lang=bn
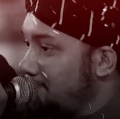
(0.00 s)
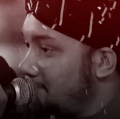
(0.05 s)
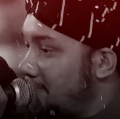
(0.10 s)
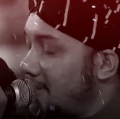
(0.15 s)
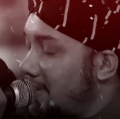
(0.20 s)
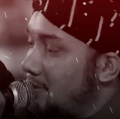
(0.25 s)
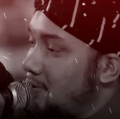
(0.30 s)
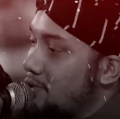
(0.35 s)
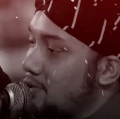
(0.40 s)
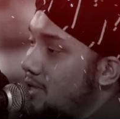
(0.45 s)

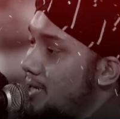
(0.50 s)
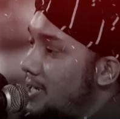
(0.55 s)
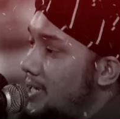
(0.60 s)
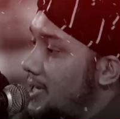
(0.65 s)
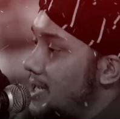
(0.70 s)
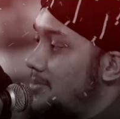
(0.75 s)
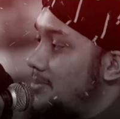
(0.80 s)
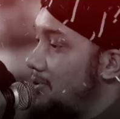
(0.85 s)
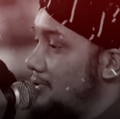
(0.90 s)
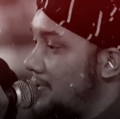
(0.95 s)
মানে রোজা
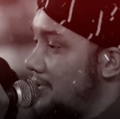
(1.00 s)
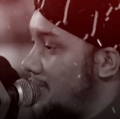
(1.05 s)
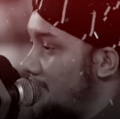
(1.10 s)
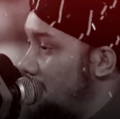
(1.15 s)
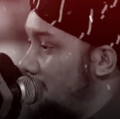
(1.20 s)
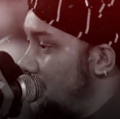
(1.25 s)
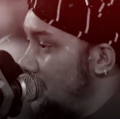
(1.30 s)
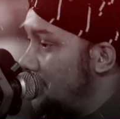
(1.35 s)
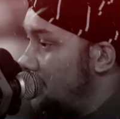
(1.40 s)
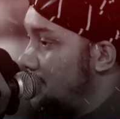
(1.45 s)
রাখার মতো
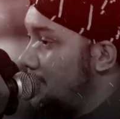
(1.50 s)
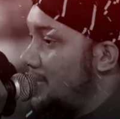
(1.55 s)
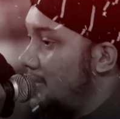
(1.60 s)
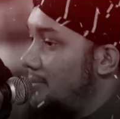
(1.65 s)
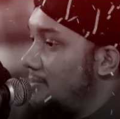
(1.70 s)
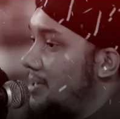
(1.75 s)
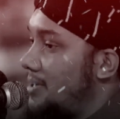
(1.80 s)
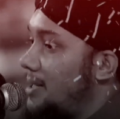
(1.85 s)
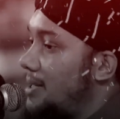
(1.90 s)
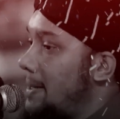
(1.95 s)
রাখবো দুই
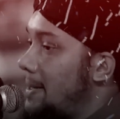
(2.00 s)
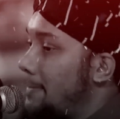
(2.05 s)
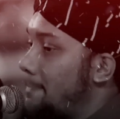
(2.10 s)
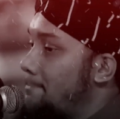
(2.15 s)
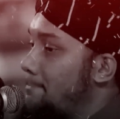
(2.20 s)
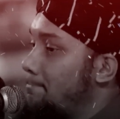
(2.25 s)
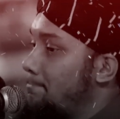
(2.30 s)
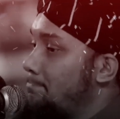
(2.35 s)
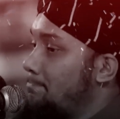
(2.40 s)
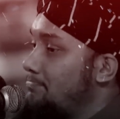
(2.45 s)
নাম্বার
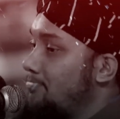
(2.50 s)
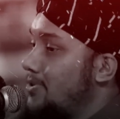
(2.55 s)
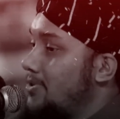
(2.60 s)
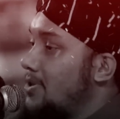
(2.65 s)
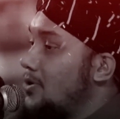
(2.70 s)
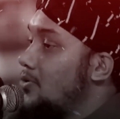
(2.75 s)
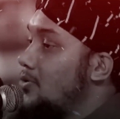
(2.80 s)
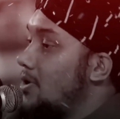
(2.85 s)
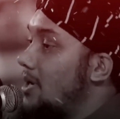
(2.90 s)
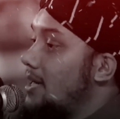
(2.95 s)

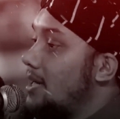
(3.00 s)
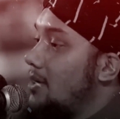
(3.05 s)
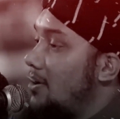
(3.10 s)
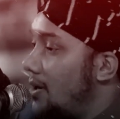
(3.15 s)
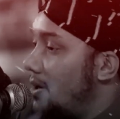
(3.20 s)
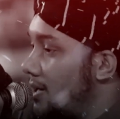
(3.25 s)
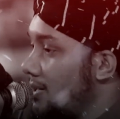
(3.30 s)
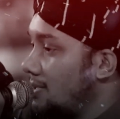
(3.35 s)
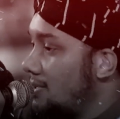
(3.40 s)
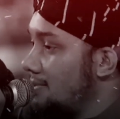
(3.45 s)
কোরআনের
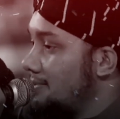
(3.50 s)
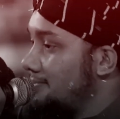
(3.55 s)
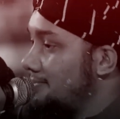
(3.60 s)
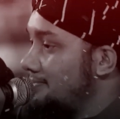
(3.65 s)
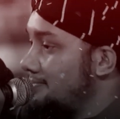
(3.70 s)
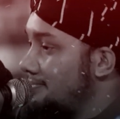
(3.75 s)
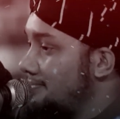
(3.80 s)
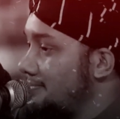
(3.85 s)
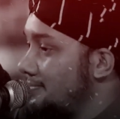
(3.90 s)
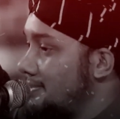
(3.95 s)
হক
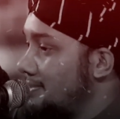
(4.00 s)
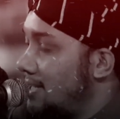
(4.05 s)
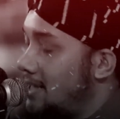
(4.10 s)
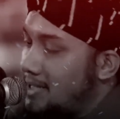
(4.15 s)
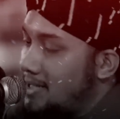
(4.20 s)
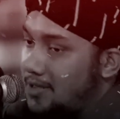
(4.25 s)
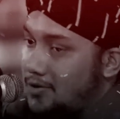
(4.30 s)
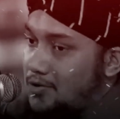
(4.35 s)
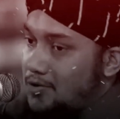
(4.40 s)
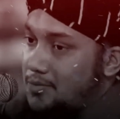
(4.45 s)

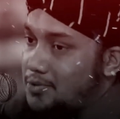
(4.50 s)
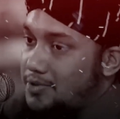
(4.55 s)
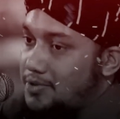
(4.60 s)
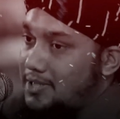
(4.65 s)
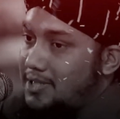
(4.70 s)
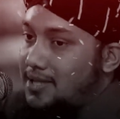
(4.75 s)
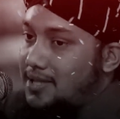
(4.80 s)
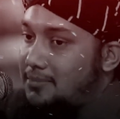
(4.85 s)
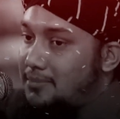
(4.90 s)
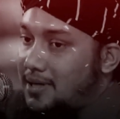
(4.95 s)
আদায় করব
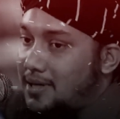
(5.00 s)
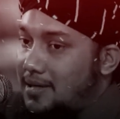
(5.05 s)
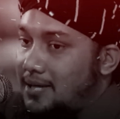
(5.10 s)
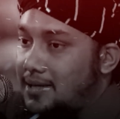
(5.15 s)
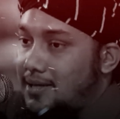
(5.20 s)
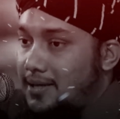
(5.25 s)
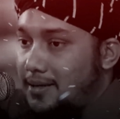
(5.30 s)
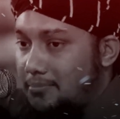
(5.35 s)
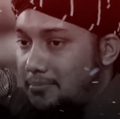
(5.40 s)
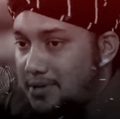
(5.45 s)
তিন নাম্বার
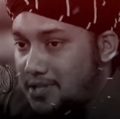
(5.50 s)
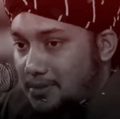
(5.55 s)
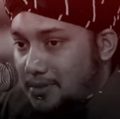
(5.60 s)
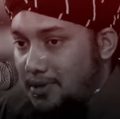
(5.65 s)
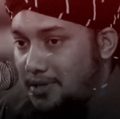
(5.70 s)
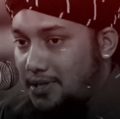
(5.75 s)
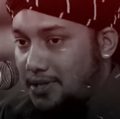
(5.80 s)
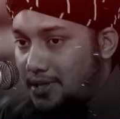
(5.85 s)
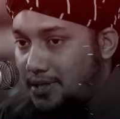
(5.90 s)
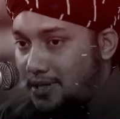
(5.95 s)
বেশি
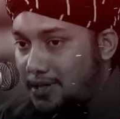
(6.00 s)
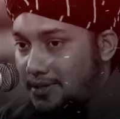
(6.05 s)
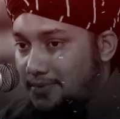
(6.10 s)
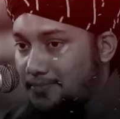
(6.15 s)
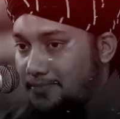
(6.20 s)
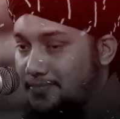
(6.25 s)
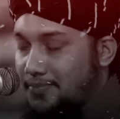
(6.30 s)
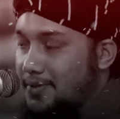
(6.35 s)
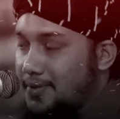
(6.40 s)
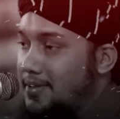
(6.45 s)
বেশি
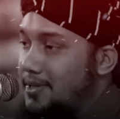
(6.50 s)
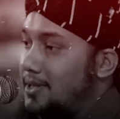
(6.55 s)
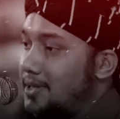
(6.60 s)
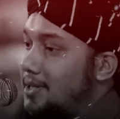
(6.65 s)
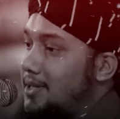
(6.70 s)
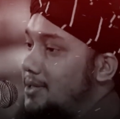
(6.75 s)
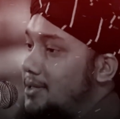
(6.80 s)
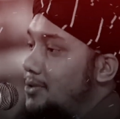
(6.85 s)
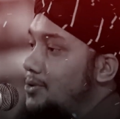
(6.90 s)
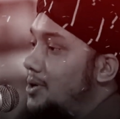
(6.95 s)

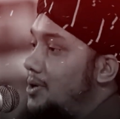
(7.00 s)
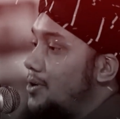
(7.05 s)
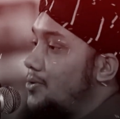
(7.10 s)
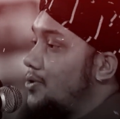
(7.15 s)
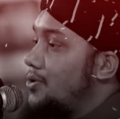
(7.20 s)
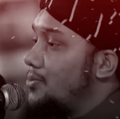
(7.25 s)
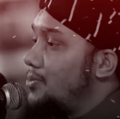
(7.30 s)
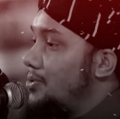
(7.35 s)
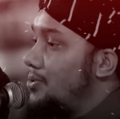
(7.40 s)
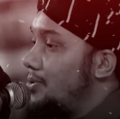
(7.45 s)
দোয়া
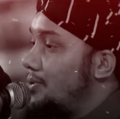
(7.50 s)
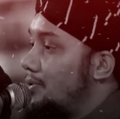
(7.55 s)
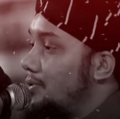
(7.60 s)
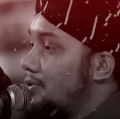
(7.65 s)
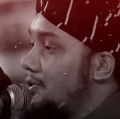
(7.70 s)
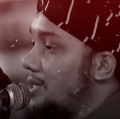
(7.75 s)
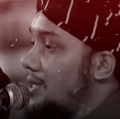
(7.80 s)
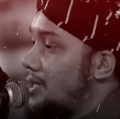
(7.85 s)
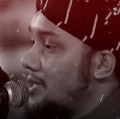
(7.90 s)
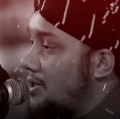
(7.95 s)
করব।
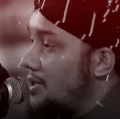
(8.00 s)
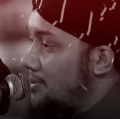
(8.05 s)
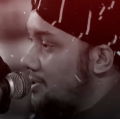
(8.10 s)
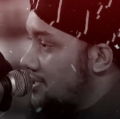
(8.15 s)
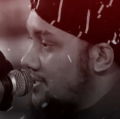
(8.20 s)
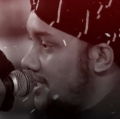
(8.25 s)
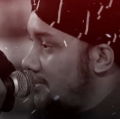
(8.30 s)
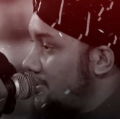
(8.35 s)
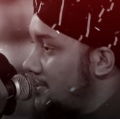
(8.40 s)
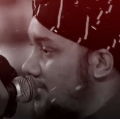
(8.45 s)
রোজা রাখা
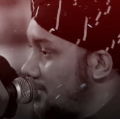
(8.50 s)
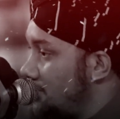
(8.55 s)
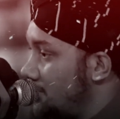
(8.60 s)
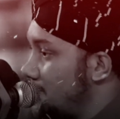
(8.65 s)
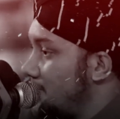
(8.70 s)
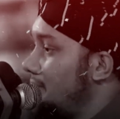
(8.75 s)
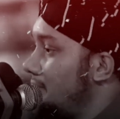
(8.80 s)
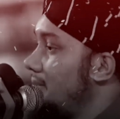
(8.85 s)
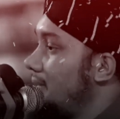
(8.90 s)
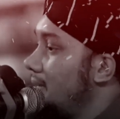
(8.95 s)
অবস্থায় বেশি
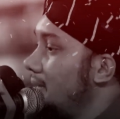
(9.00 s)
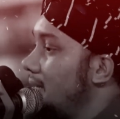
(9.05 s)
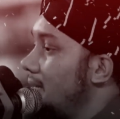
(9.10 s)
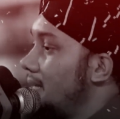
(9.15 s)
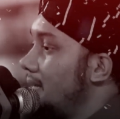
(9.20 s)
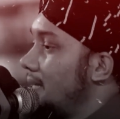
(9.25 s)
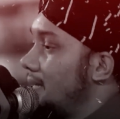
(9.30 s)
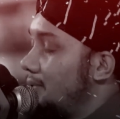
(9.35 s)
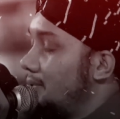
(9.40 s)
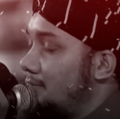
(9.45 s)
বেশি
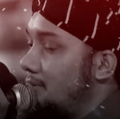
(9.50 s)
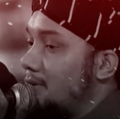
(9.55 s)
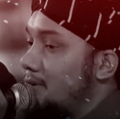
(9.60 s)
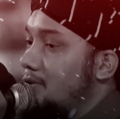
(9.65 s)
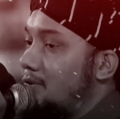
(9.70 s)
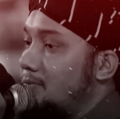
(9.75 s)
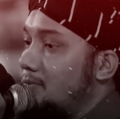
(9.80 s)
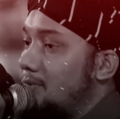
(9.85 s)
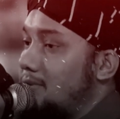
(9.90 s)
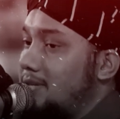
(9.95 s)
দোয়া
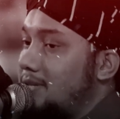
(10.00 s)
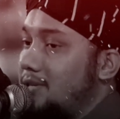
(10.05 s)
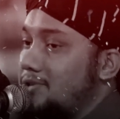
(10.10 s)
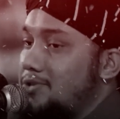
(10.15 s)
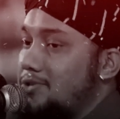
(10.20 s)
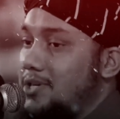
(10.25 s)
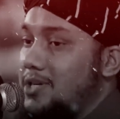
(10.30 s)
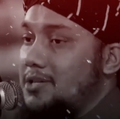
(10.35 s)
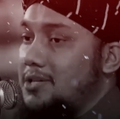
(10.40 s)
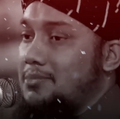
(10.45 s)
করব। তিন
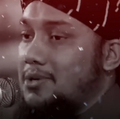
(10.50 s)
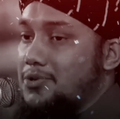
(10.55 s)
শ্রেণীর